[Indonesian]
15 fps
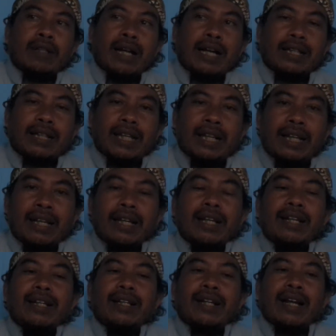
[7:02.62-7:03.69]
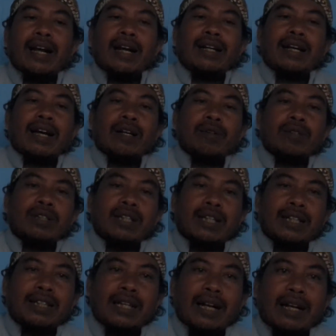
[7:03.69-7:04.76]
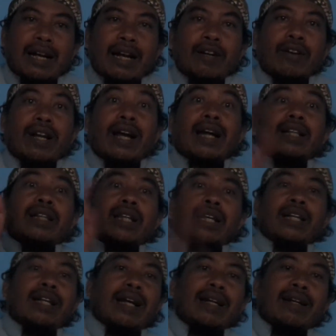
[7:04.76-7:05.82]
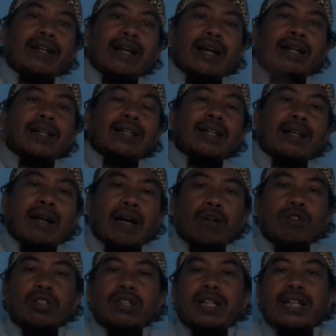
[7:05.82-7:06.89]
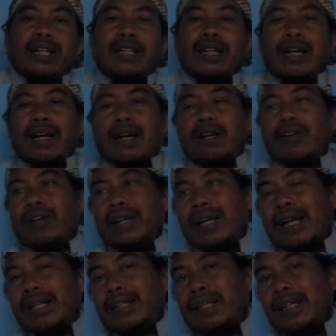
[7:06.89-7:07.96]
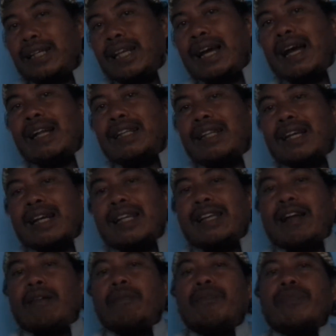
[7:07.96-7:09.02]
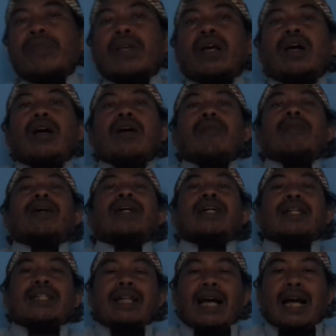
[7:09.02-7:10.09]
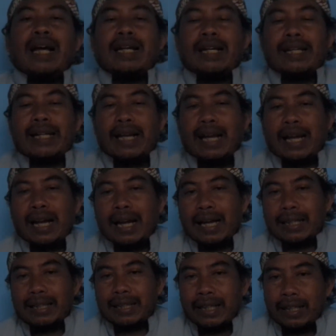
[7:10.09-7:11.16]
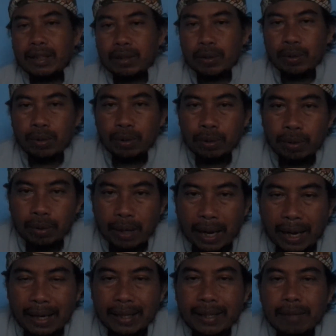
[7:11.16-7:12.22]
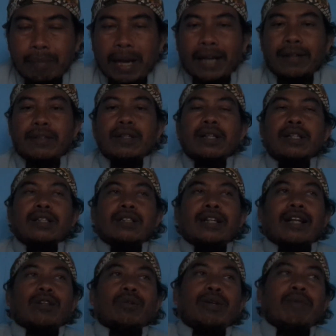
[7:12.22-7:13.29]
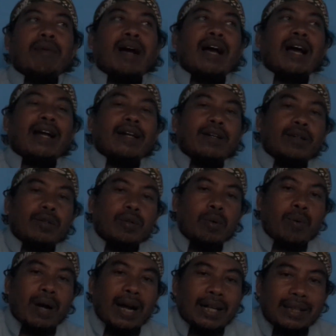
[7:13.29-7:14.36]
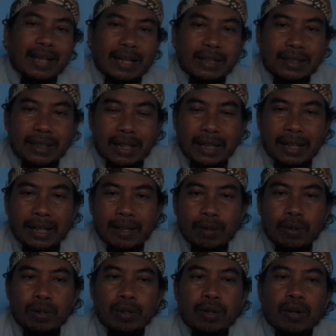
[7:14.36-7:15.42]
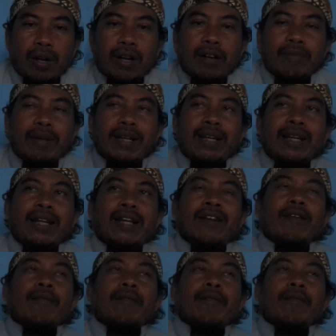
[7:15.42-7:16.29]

hati yang harus dikerjakan oleh hati dan yang harus dihindarkan oleh hati. Di antaranya pekerjaannya hati itu al iman. Satu iman, dua tasdiqul kolbi,